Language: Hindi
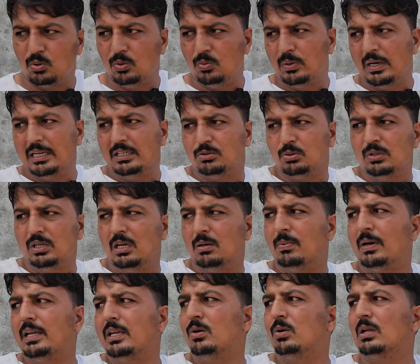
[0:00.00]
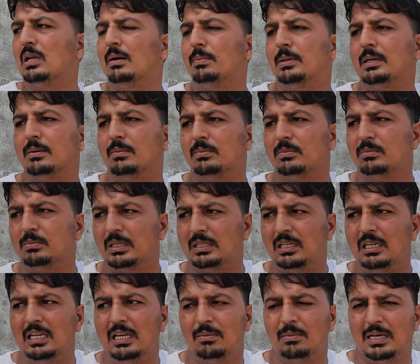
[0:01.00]
वो भाई सुनील भाई अगला पर
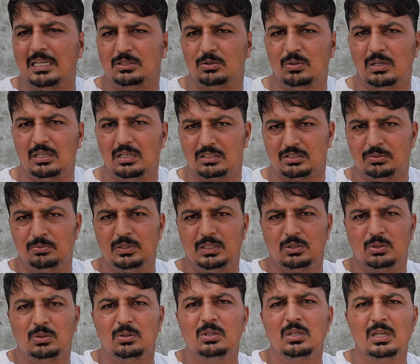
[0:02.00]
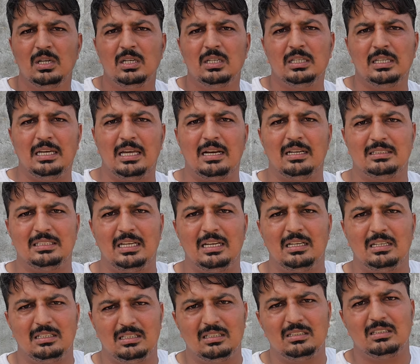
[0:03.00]
बदलिया मैं सुबह लक्ष्मी जो ग्यारह से
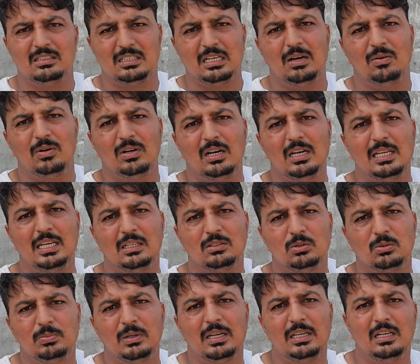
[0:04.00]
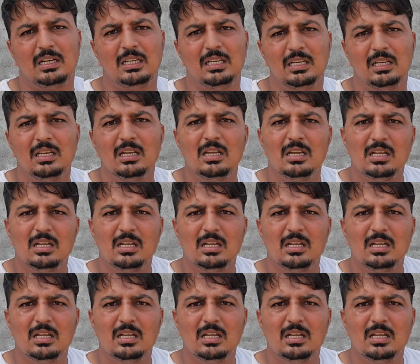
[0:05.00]
इक्यावन वाली है जो भाई ये आपने